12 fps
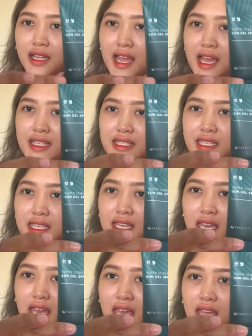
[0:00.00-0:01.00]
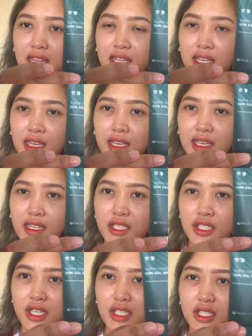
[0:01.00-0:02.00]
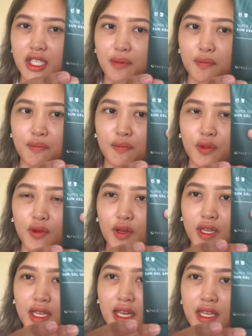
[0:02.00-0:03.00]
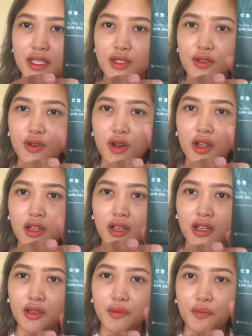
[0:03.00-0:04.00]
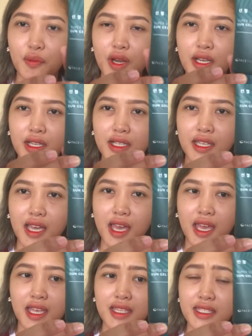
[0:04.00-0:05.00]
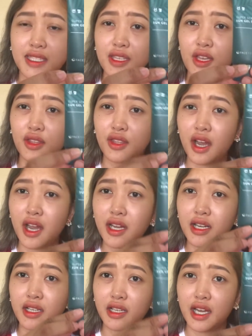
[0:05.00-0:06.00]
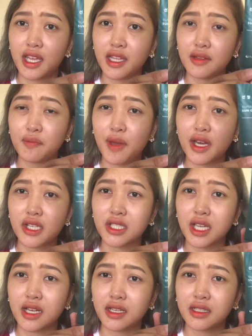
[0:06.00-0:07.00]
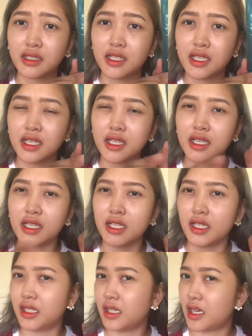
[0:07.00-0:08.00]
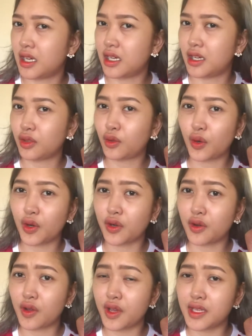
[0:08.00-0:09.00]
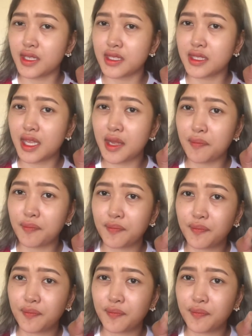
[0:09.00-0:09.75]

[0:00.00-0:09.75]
classy, and hindi siya cheap looking guys. Yung color ng product niya is dark green, para siyang uh, turquoise deep